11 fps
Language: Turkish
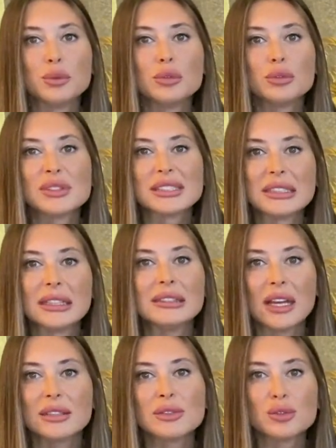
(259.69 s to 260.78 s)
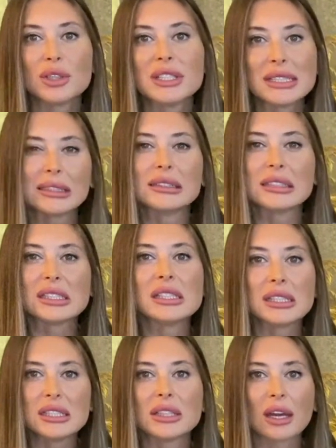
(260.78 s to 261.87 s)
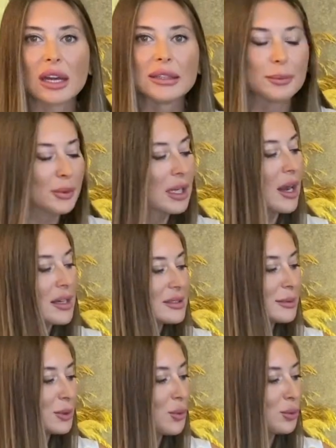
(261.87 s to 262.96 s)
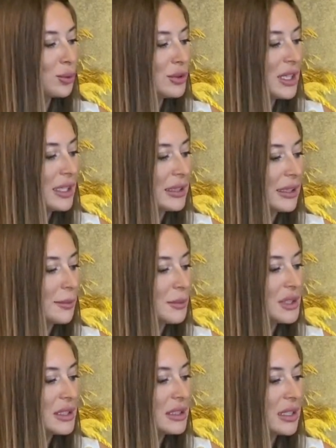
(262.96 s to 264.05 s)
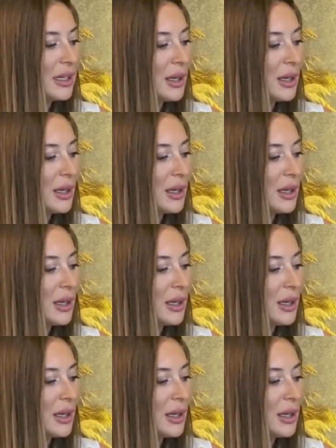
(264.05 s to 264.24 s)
bu sıradan süreçlerin dışına çıkan yapılar her zaman oldukça etkilemiştir.